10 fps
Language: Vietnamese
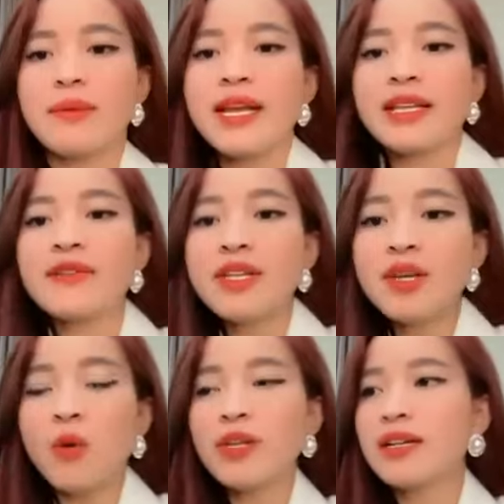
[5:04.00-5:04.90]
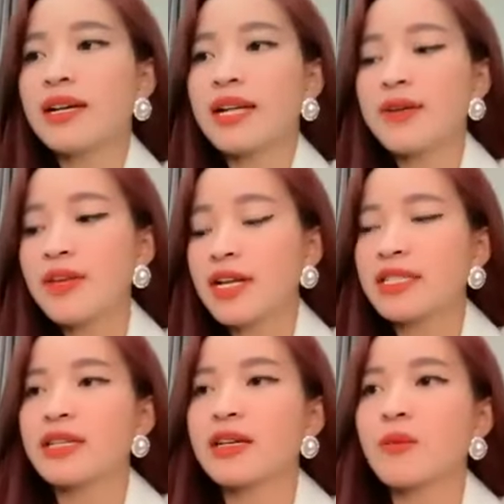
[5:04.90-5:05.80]
bây giờ thì ví dụ như là nếu như anh
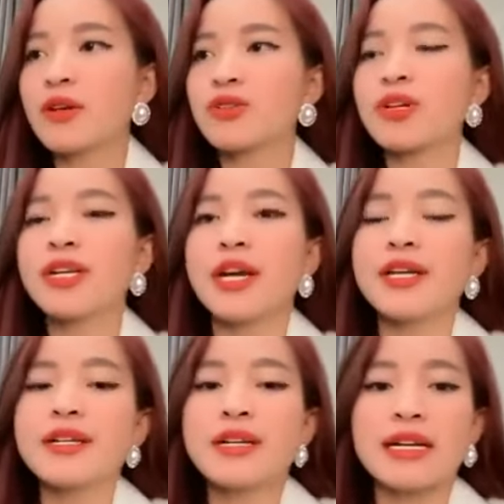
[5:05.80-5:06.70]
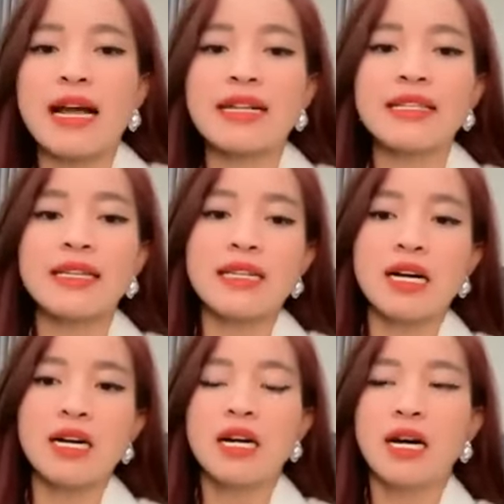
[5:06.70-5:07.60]
chị có một cái suy nghĩ rằng là anh chị
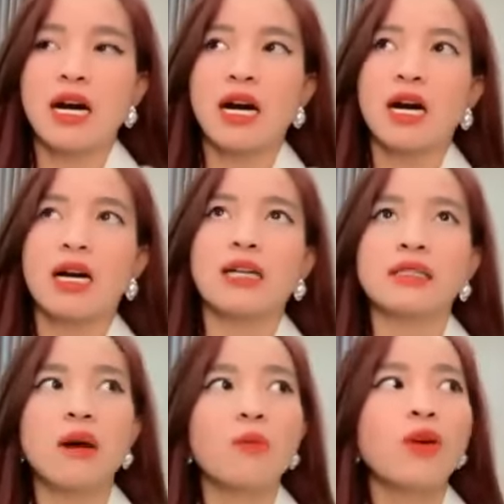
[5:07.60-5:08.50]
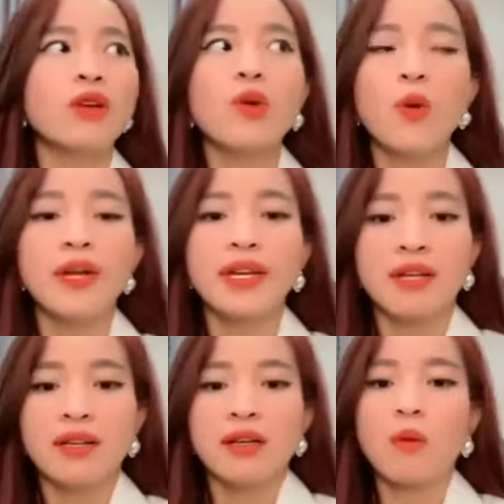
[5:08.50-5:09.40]
uh, không có vui đi,
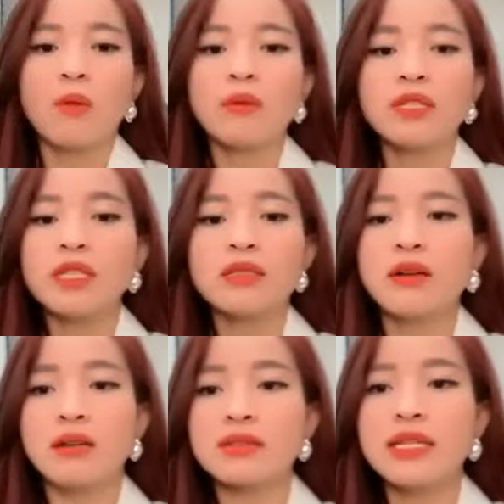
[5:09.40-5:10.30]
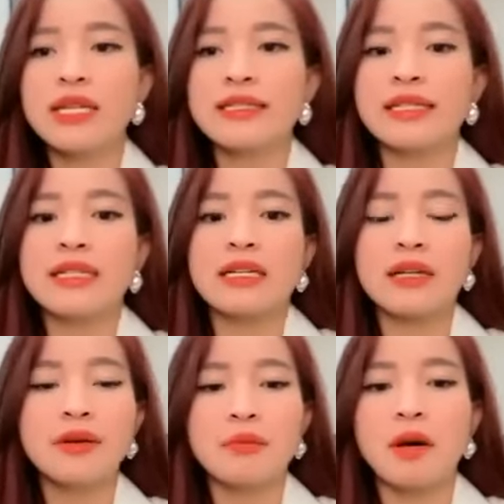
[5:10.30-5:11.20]
không có tích cực đi, anh chị là
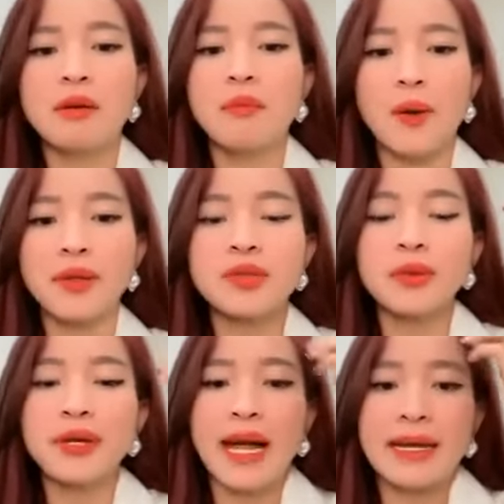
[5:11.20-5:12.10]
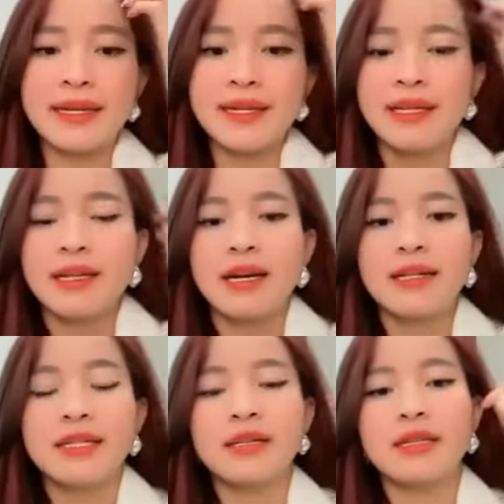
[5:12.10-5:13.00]
cái người bực bội suốt ngày đi,
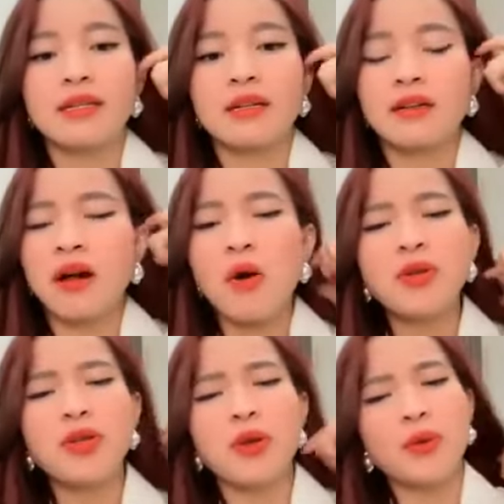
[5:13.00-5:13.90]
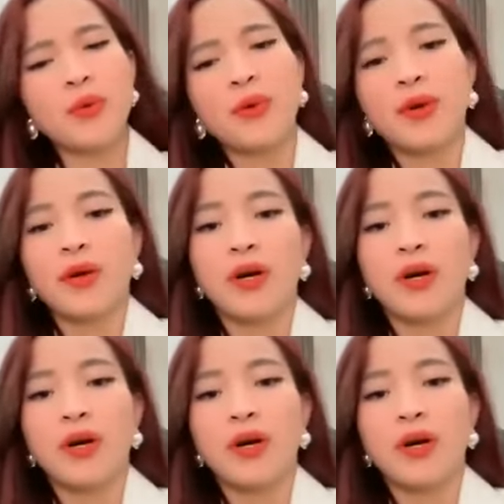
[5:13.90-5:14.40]
anh chị uh, khó chịu,